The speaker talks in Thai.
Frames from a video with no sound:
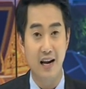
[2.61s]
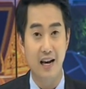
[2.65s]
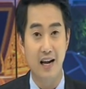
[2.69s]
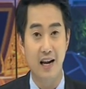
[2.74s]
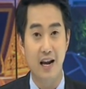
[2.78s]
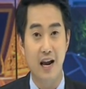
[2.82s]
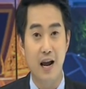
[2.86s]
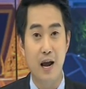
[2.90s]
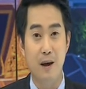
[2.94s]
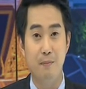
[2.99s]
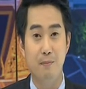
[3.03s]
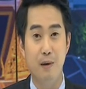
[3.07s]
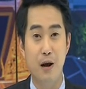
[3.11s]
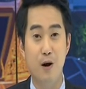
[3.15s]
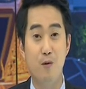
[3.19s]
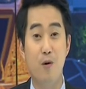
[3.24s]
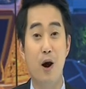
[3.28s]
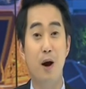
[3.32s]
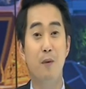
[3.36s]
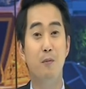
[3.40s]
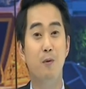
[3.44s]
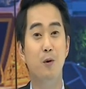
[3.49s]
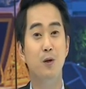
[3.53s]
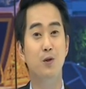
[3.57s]
ไทย
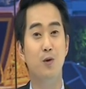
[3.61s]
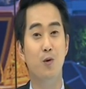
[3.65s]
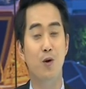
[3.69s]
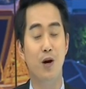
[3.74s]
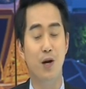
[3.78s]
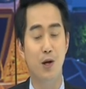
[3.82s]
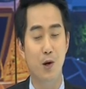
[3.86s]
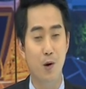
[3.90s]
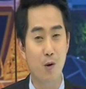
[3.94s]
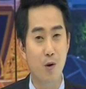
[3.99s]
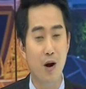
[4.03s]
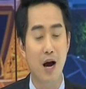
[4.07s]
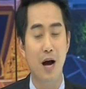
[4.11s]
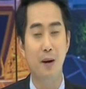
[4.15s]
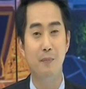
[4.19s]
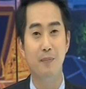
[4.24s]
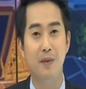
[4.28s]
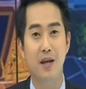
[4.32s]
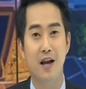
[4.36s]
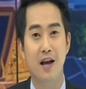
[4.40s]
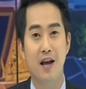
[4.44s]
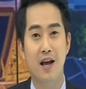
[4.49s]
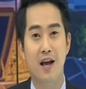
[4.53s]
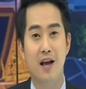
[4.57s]
เป็นวันผู้สูงอายุ
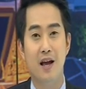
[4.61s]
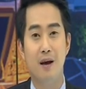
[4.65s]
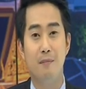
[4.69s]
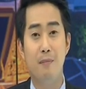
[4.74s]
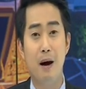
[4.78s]
ครับ